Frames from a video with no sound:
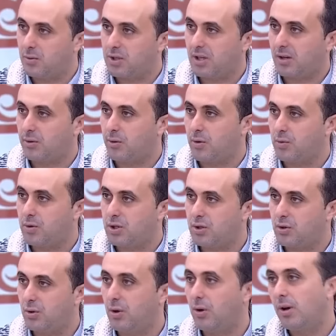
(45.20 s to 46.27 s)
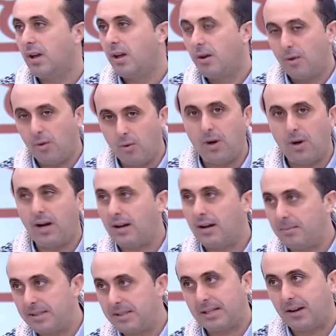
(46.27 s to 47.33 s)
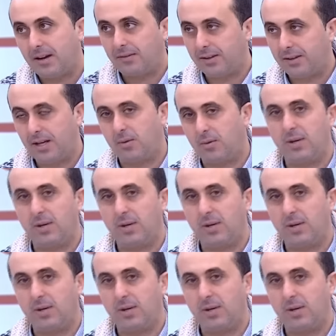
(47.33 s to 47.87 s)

تيقدروا يوجدوه هو البصاره في الدار